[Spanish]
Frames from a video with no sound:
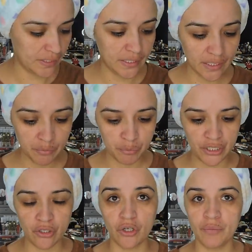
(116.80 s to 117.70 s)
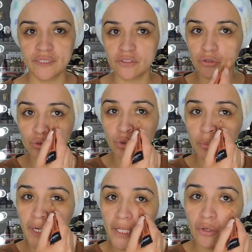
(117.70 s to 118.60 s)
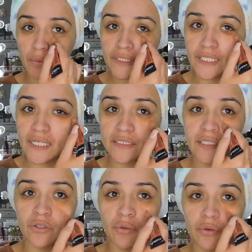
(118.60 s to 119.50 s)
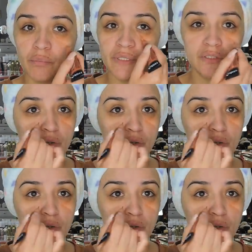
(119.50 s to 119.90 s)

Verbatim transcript: Y bueno, como es costumbre, yo voy a estar haciendo mis